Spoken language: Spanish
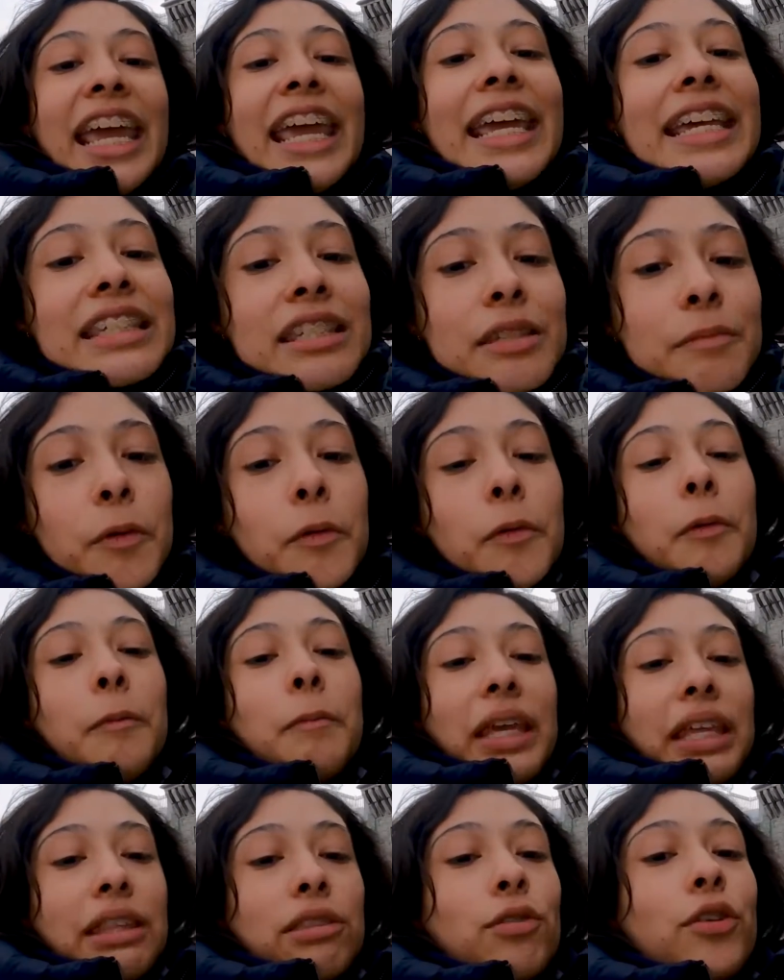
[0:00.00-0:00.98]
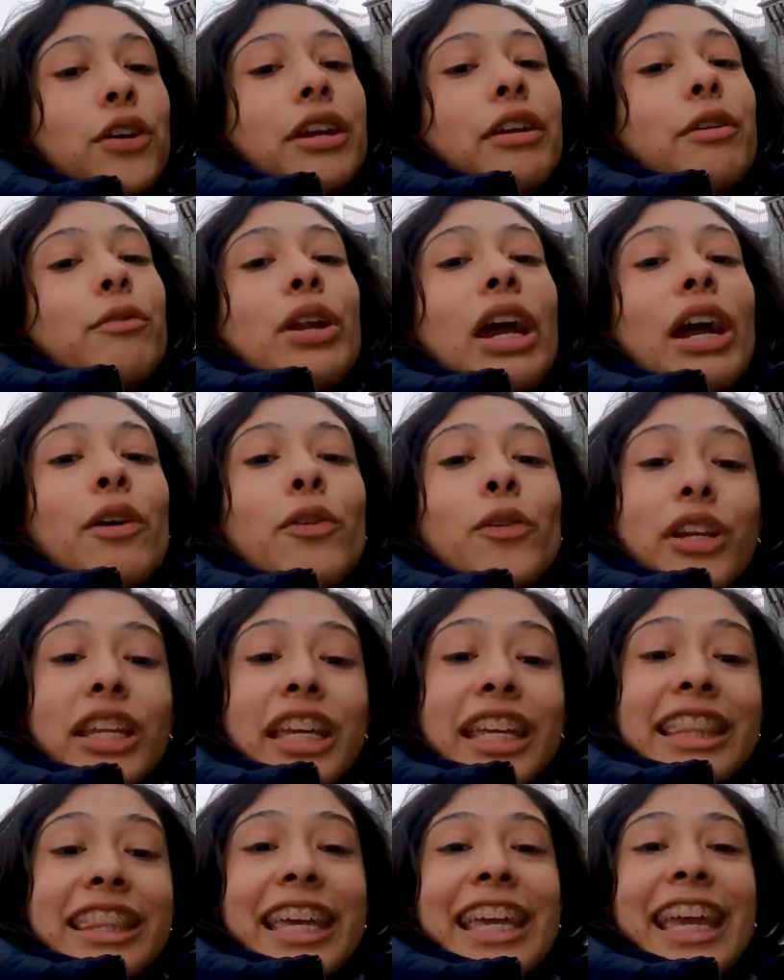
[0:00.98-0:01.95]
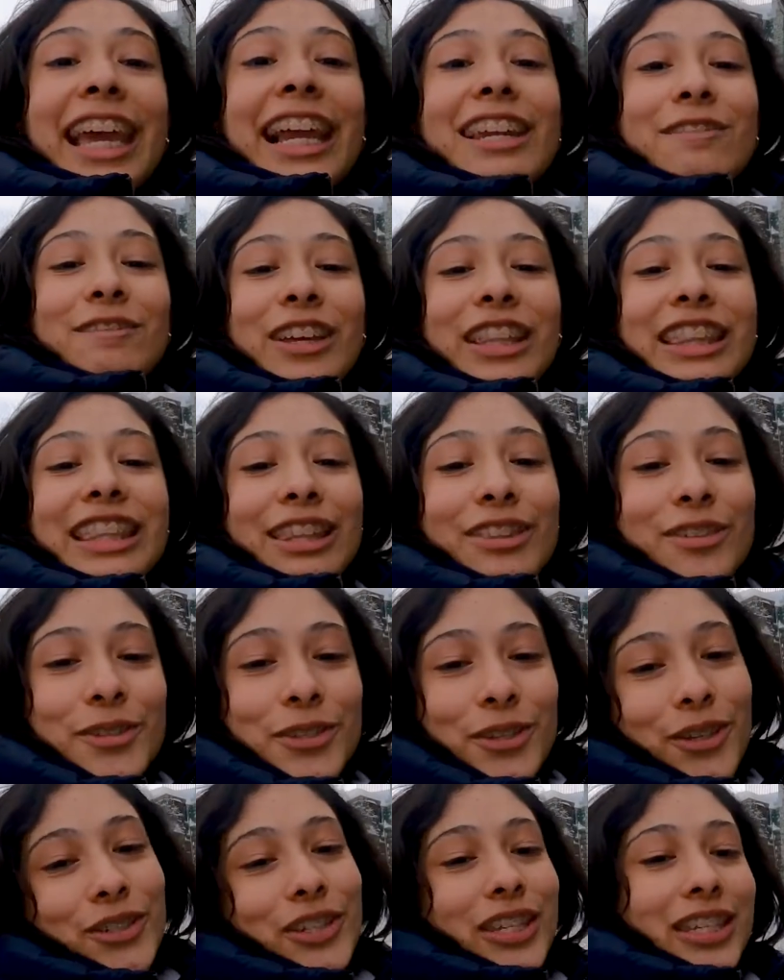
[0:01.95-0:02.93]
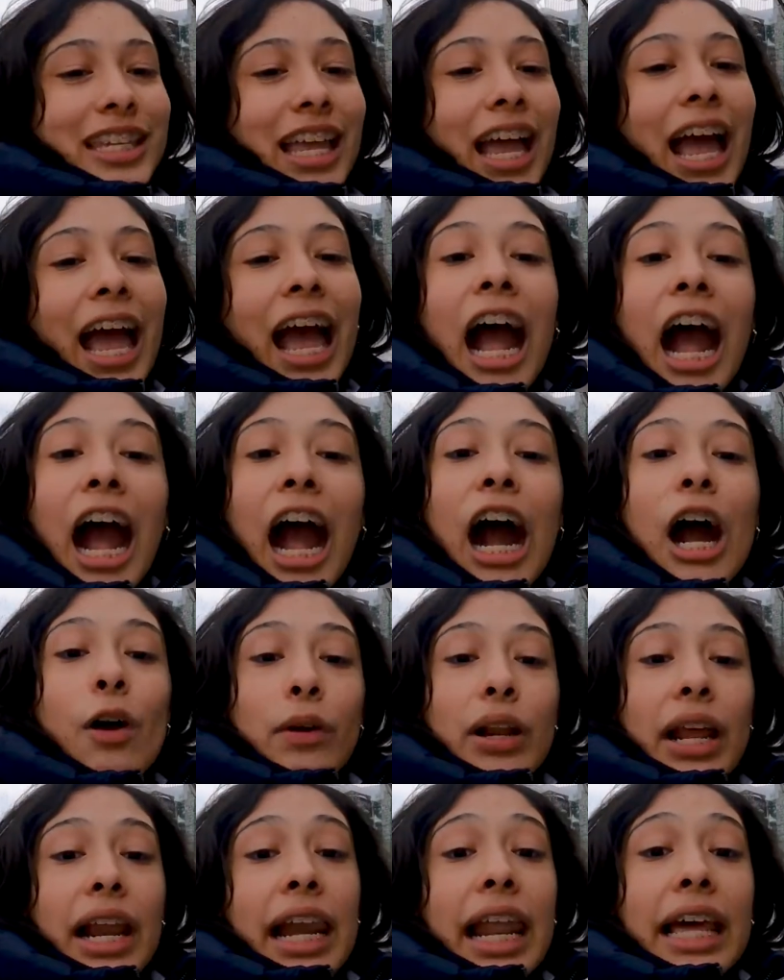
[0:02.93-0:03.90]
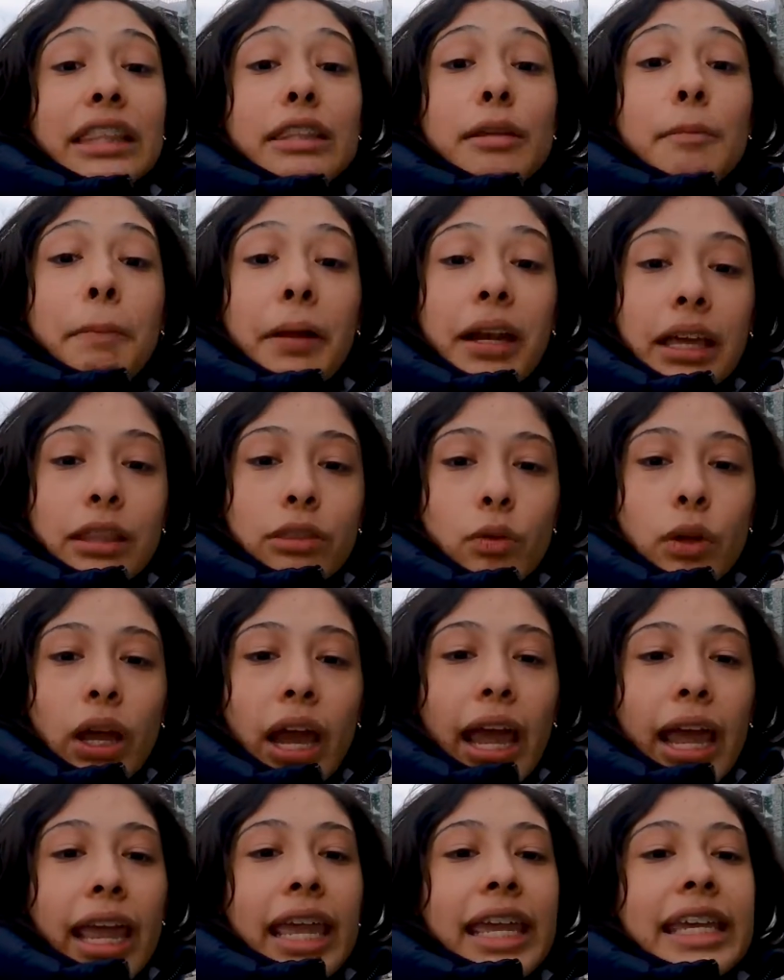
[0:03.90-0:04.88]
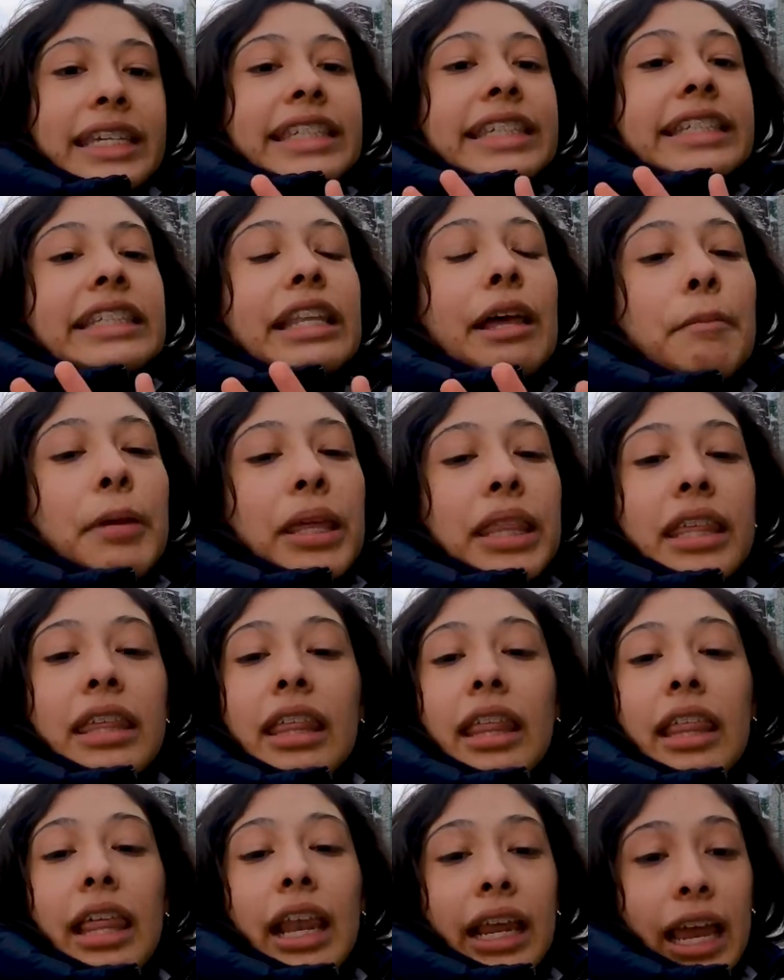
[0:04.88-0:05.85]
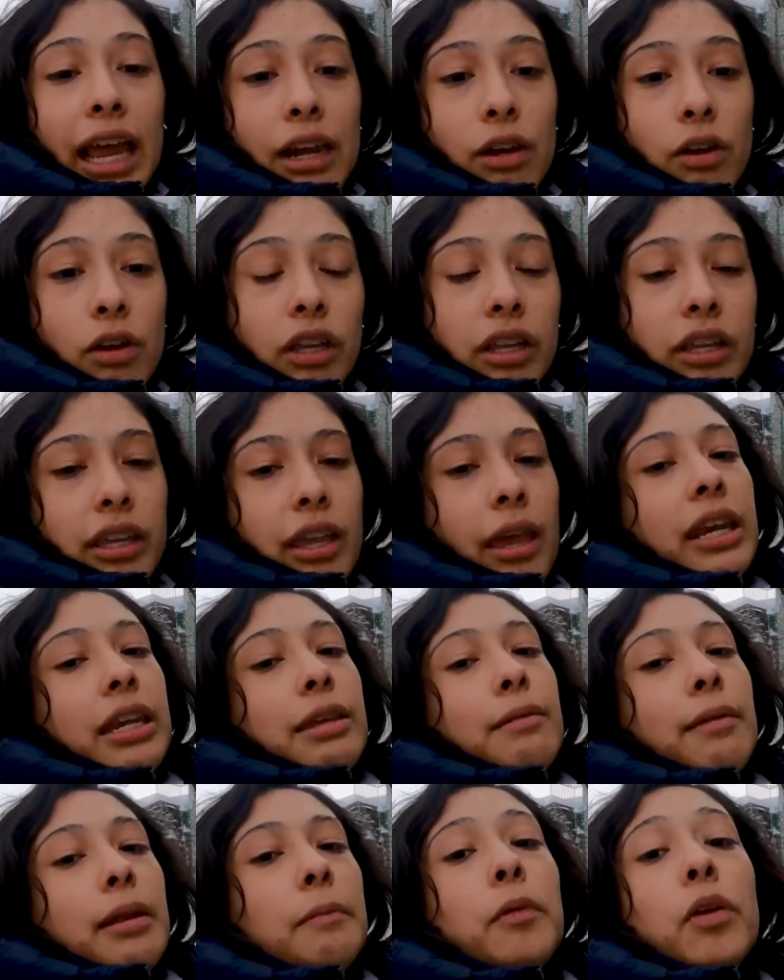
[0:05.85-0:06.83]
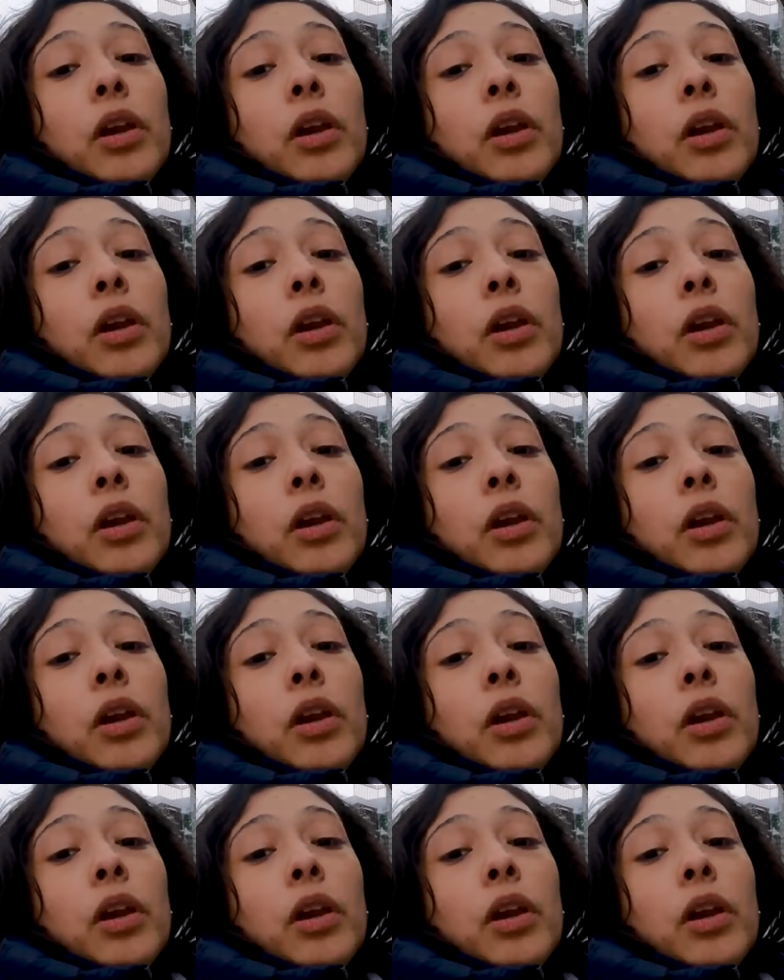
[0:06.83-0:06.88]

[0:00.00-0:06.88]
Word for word: Ese movimiento crea una corriente que alimenta tus cosas. Ahora, la temperatura. Esta es la medida del calor y a nivel